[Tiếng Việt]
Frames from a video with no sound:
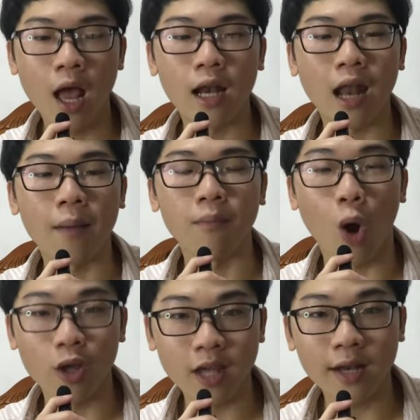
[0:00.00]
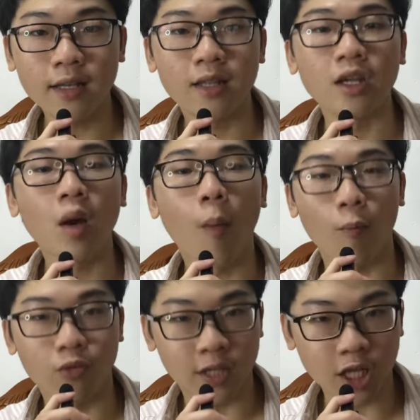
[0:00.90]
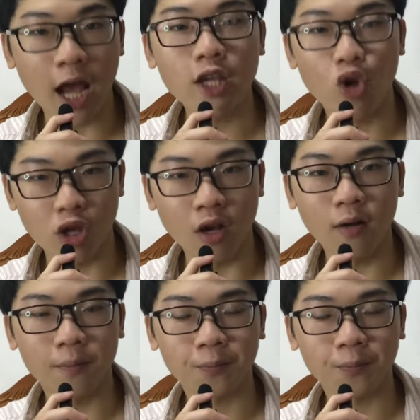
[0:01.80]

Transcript: là mỗi nhánh chỉ có một trái duy nhất,